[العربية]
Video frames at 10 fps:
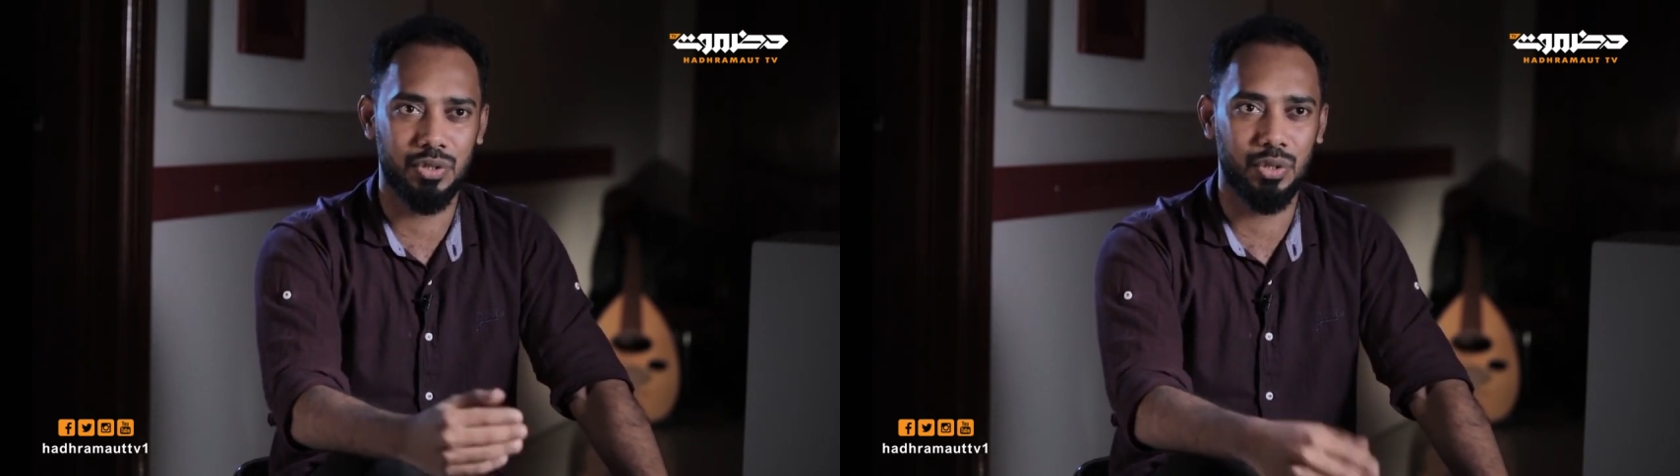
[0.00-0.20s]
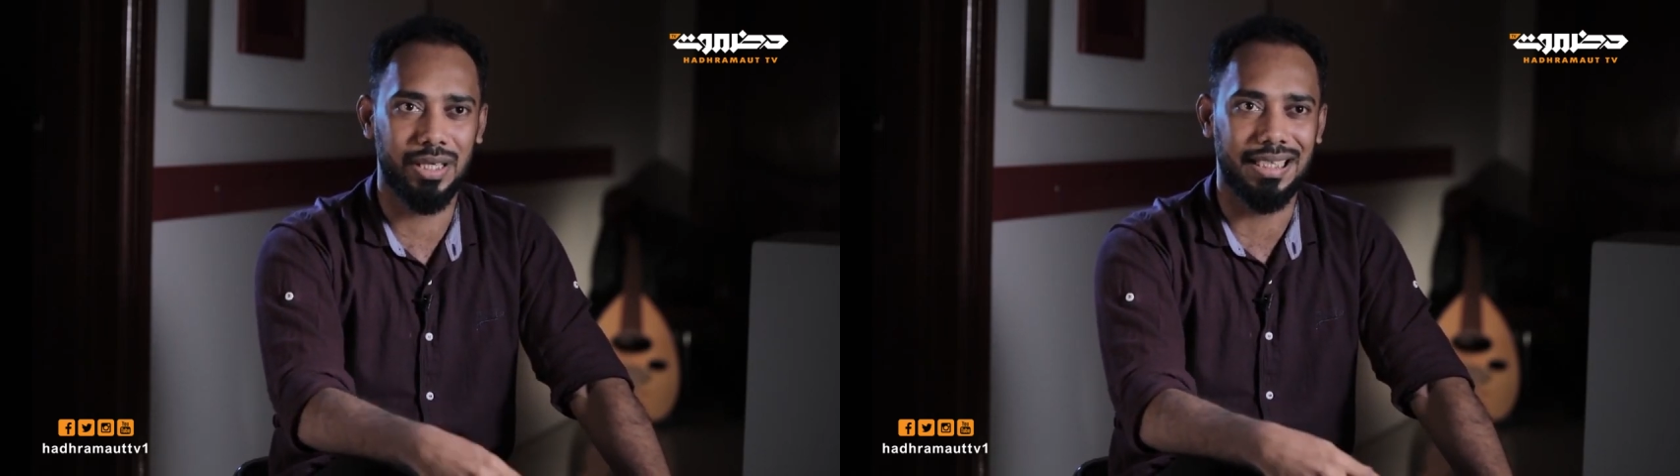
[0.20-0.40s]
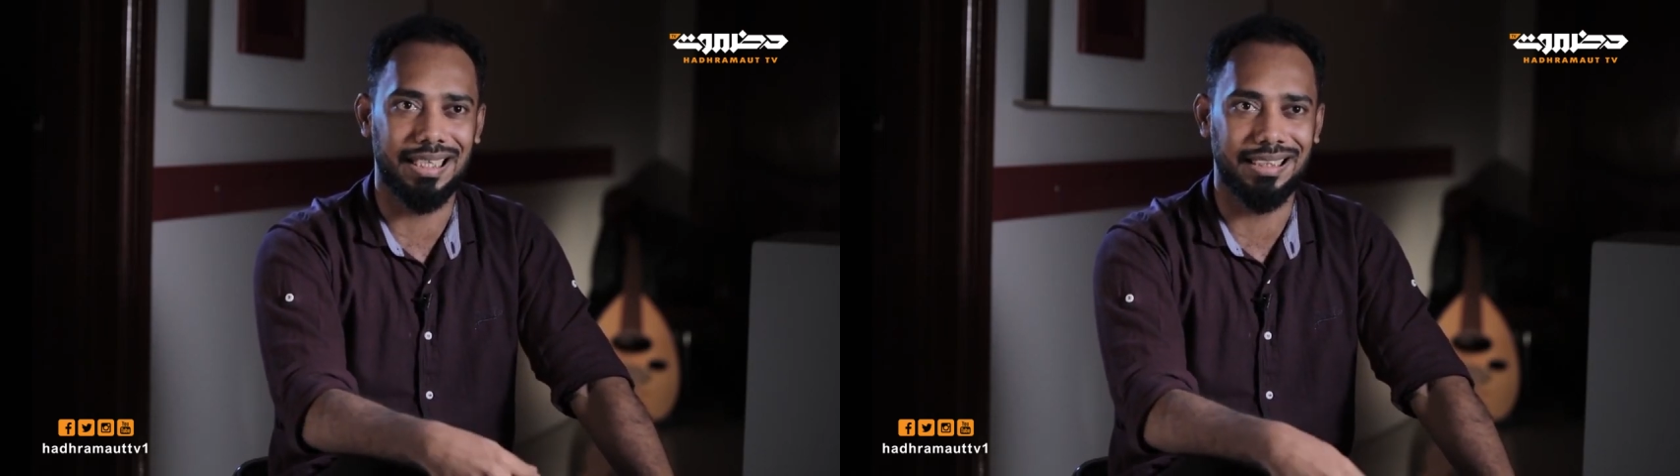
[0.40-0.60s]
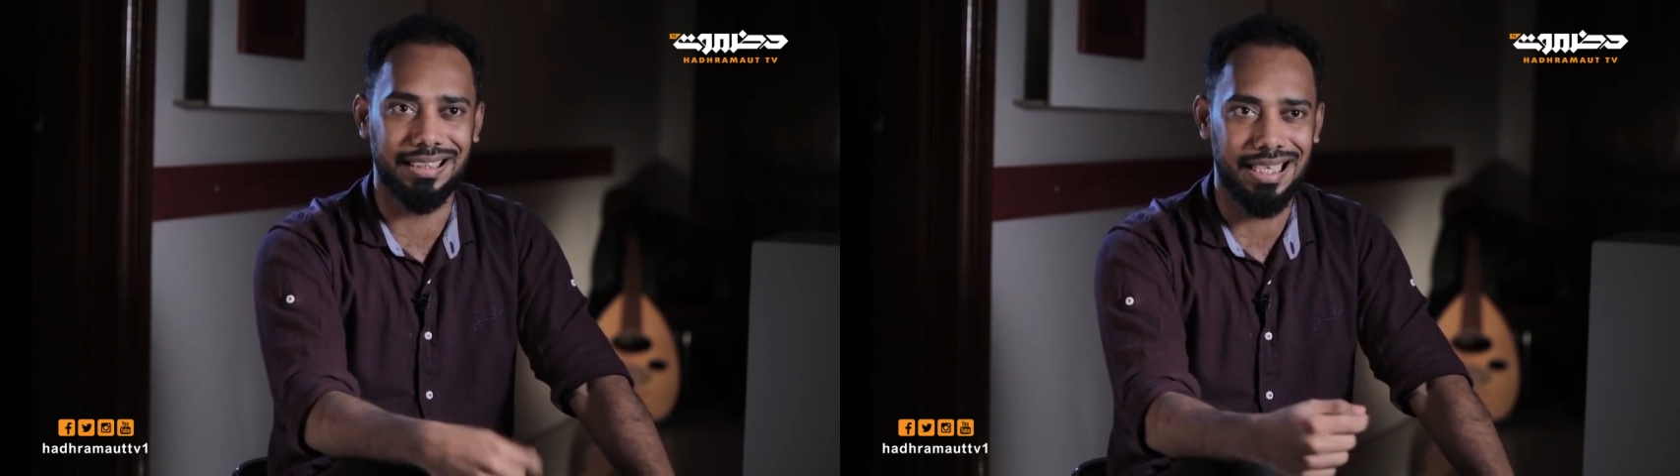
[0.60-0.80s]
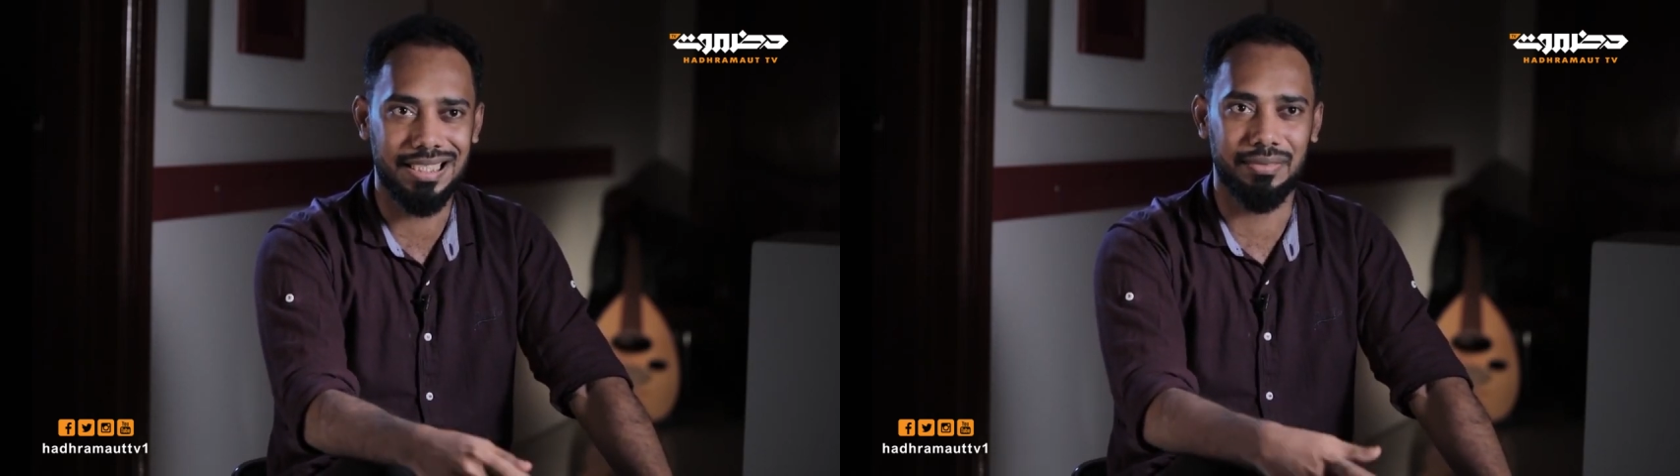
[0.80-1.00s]
صغري يعني
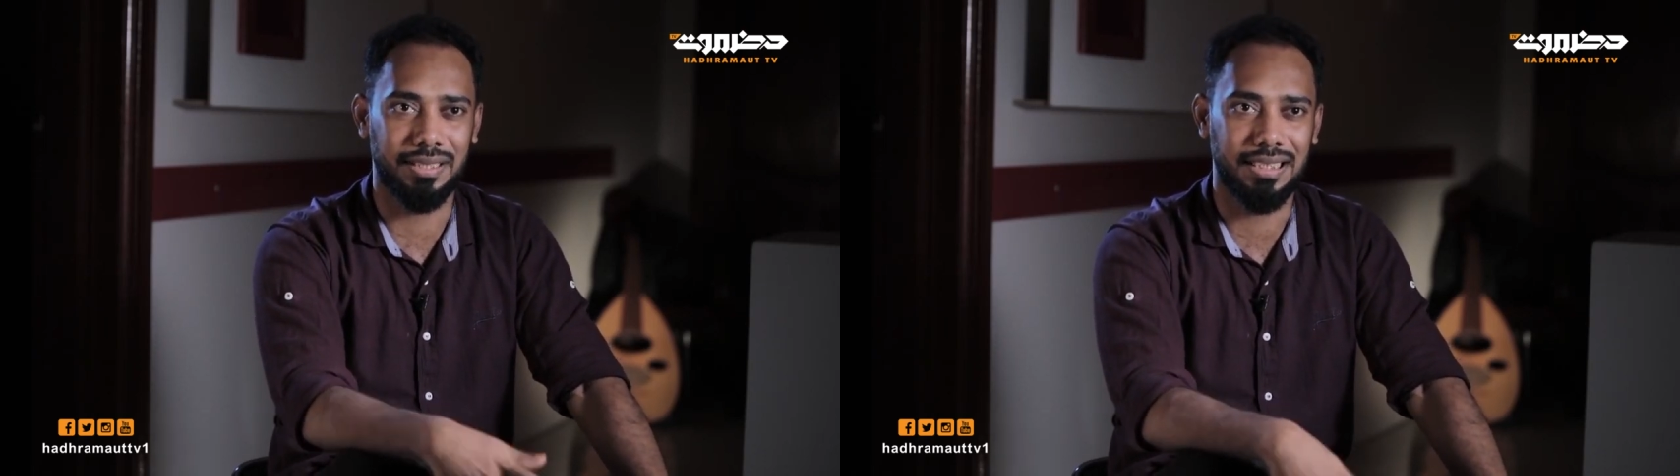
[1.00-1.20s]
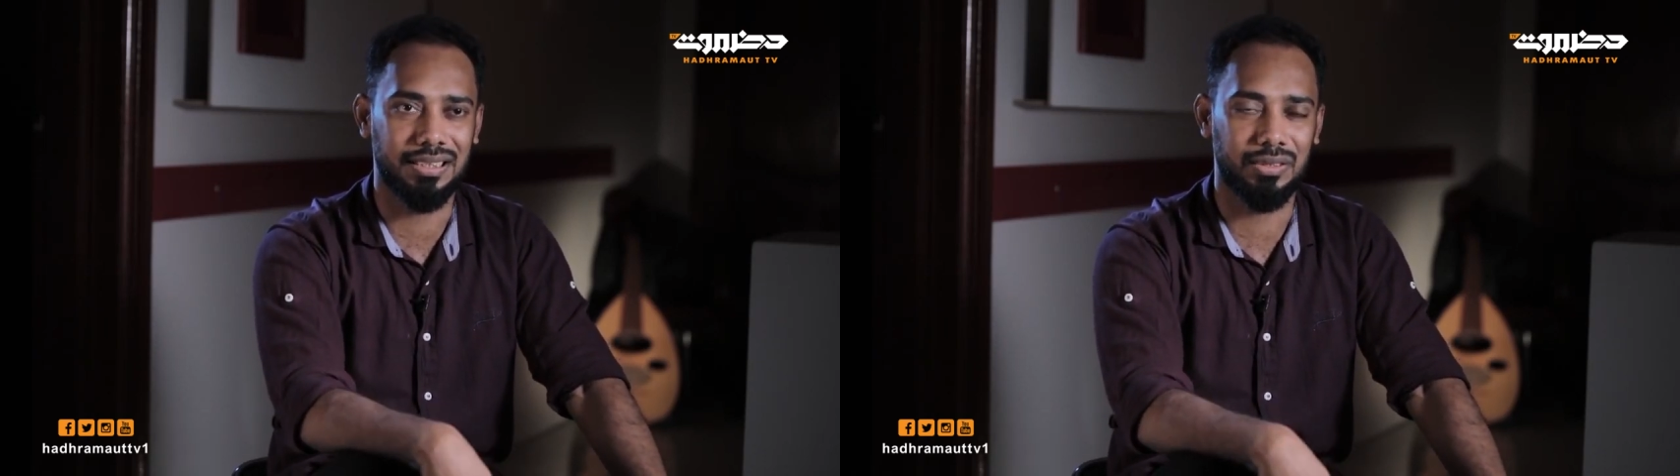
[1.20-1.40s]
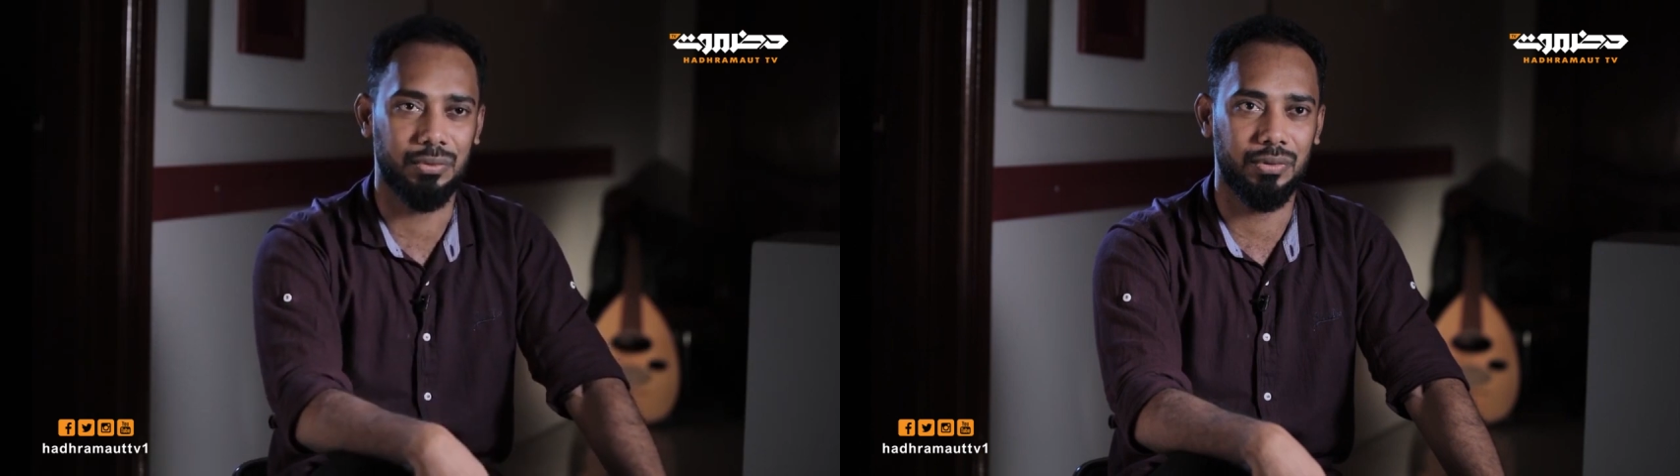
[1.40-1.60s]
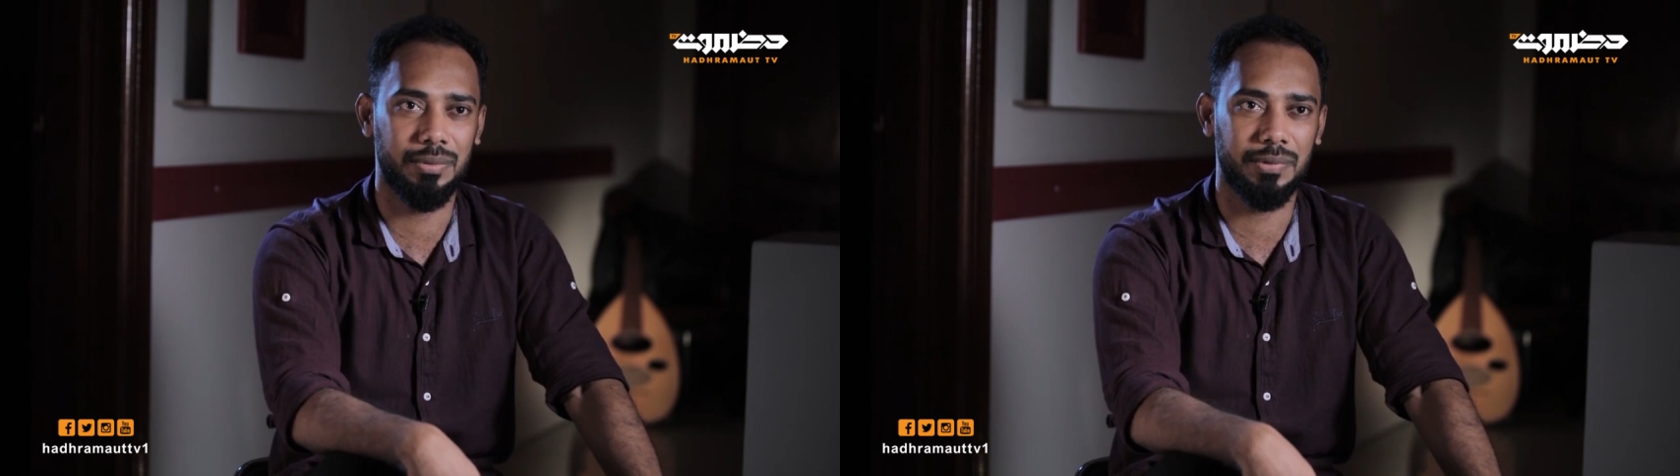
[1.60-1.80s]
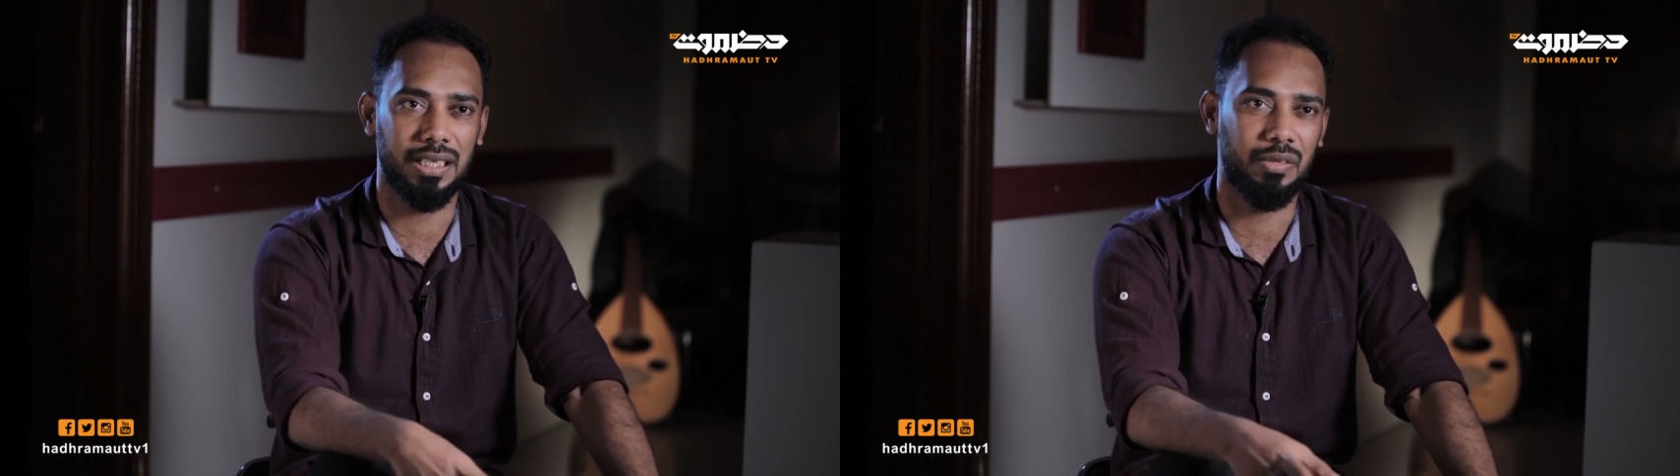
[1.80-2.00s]
العزف على آلة العود
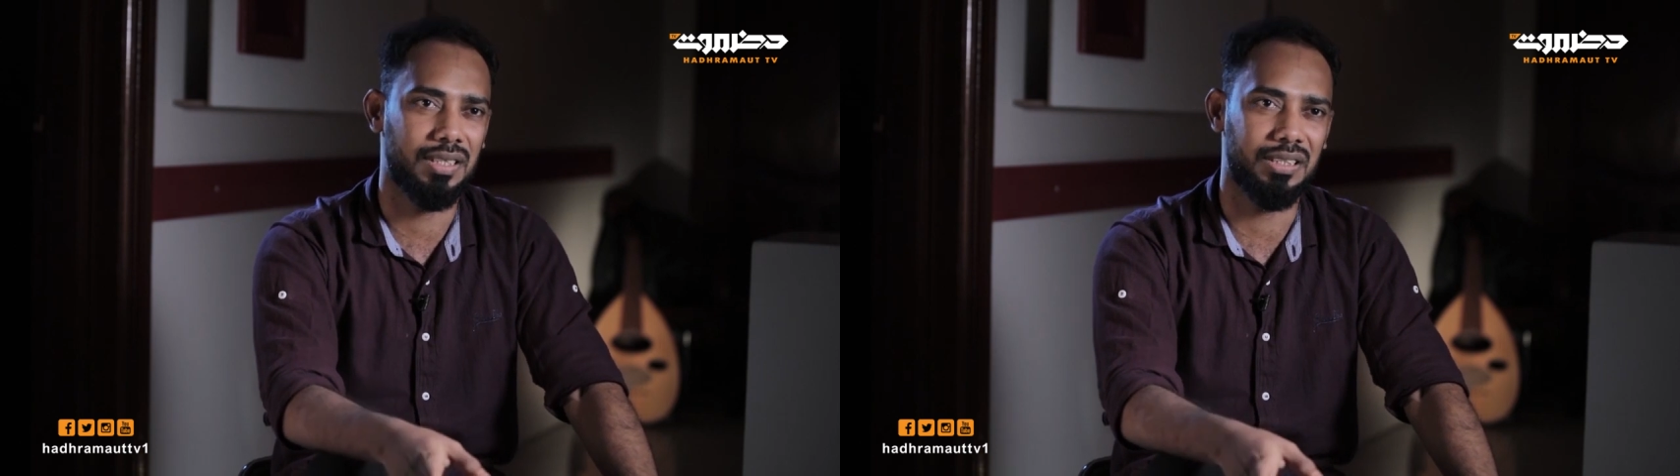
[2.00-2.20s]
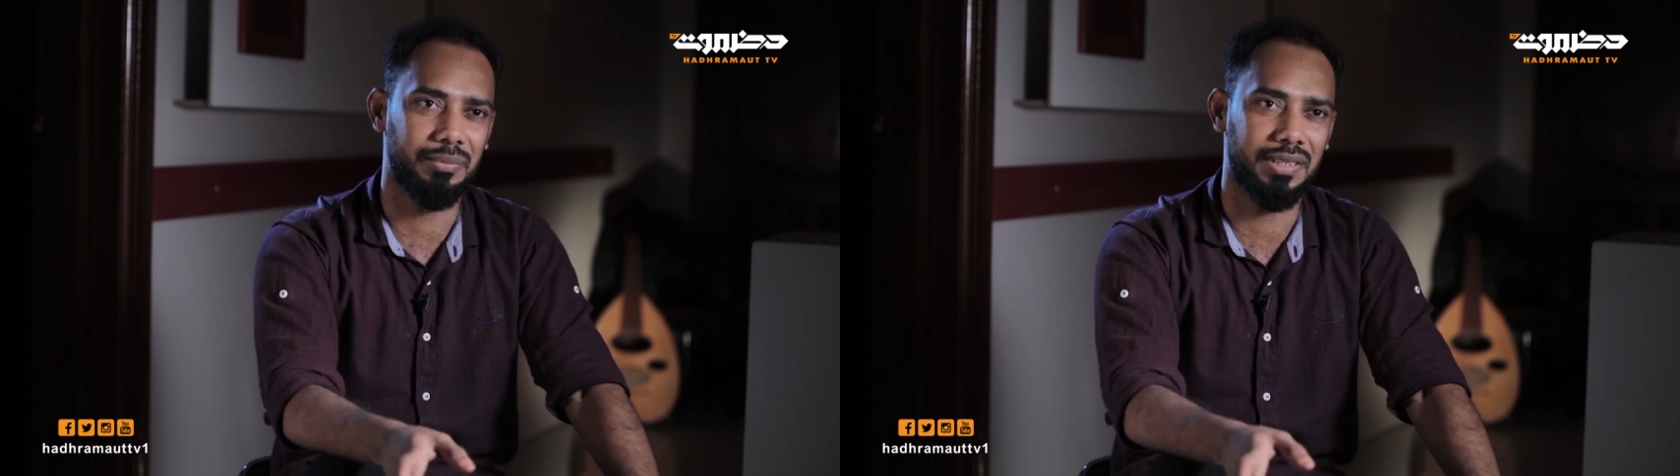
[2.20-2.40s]
يمكن حوالي